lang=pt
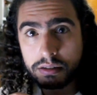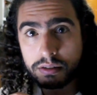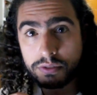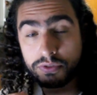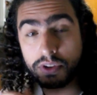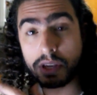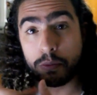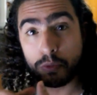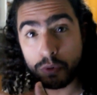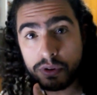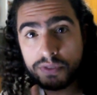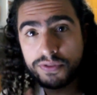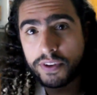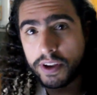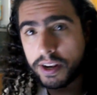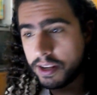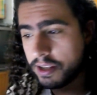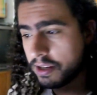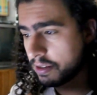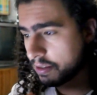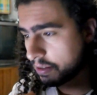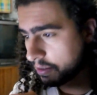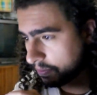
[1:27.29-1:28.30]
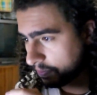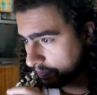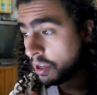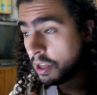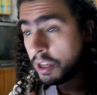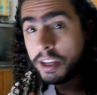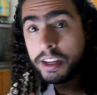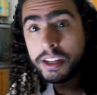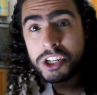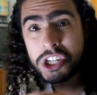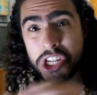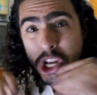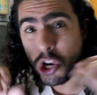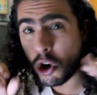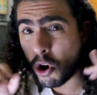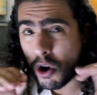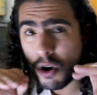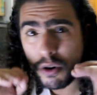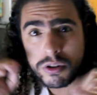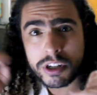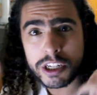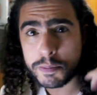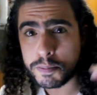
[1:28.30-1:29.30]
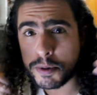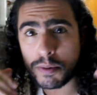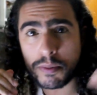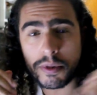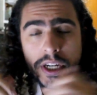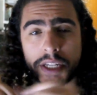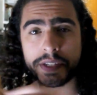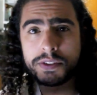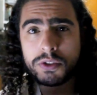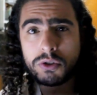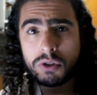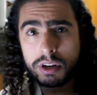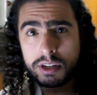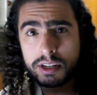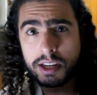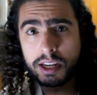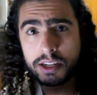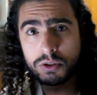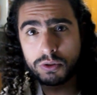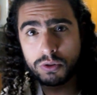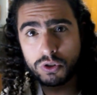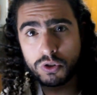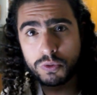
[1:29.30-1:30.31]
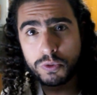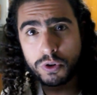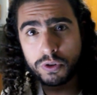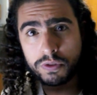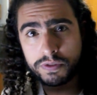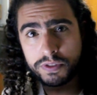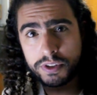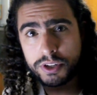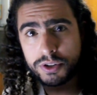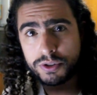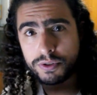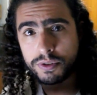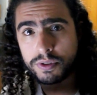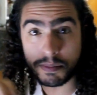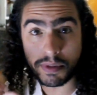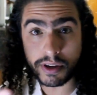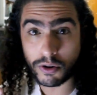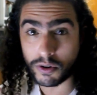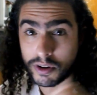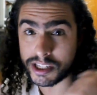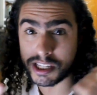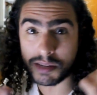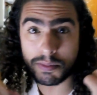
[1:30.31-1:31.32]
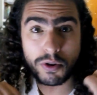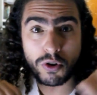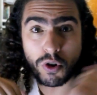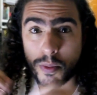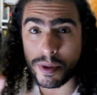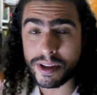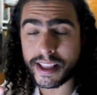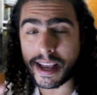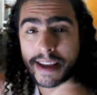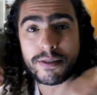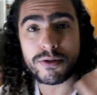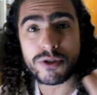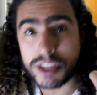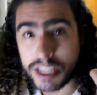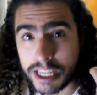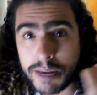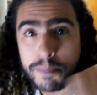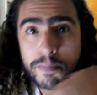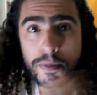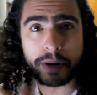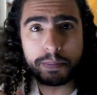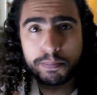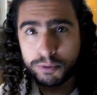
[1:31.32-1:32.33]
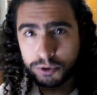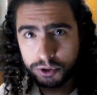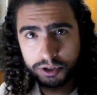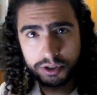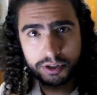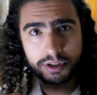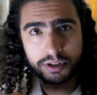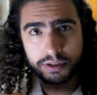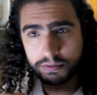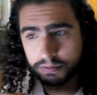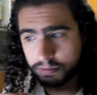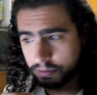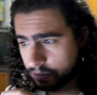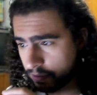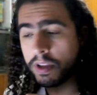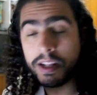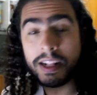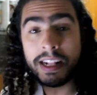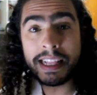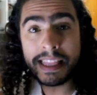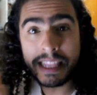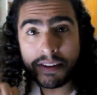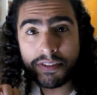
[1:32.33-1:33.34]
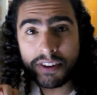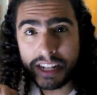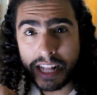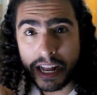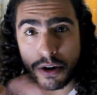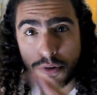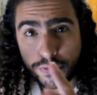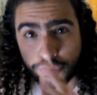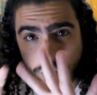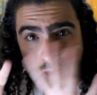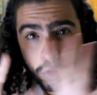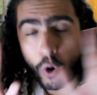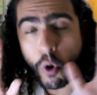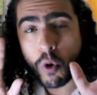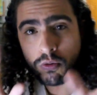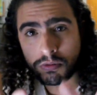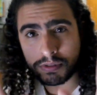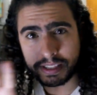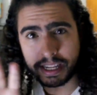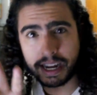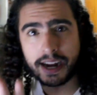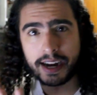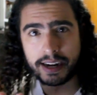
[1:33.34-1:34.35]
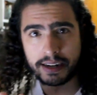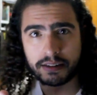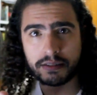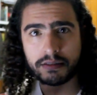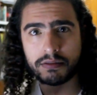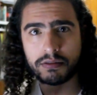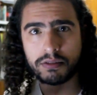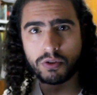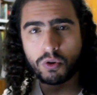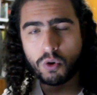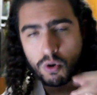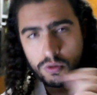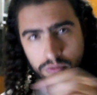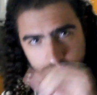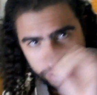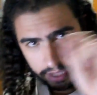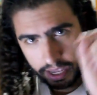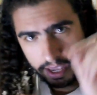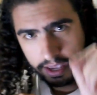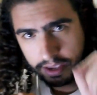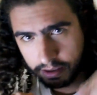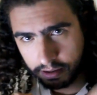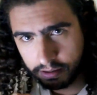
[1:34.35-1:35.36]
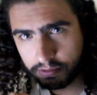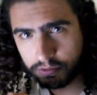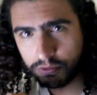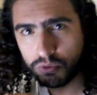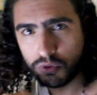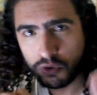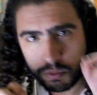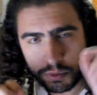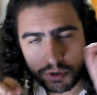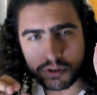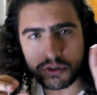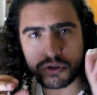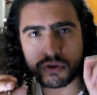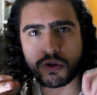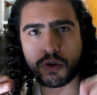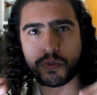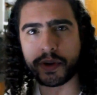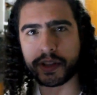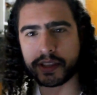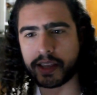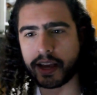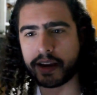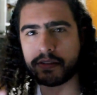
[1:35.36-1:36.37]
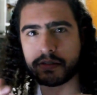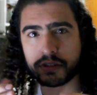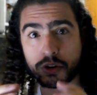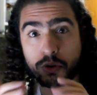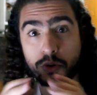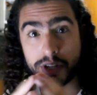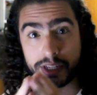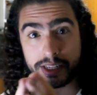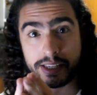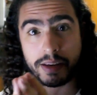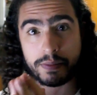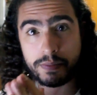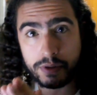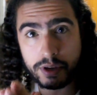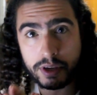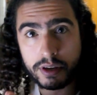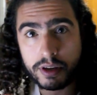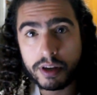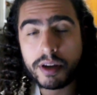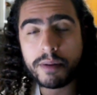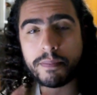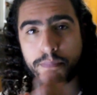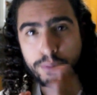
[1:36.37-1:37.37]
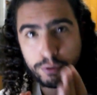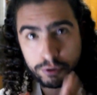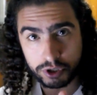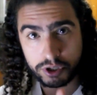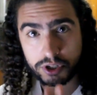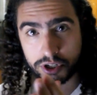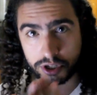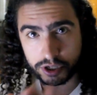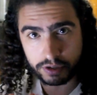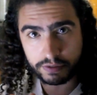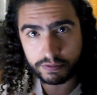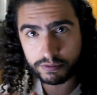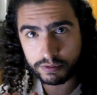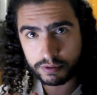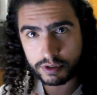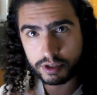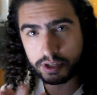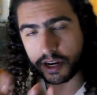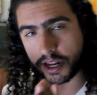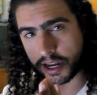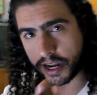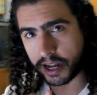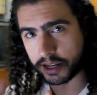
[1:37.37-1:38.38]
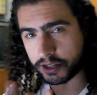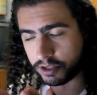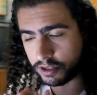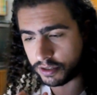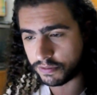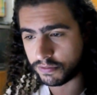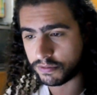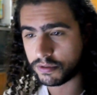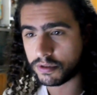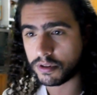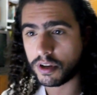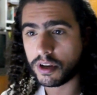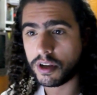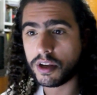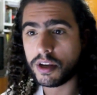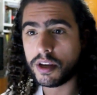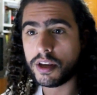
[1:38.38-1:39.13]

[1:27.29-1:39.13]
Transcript: Eu fiquei muito feliz de que logo nas primeiras visualizações do meu vídeo eu recebi comentários hiper positivos. Na verdade, eu fui contar, eu contei o número de comentários que eu recebi positivos e negativos.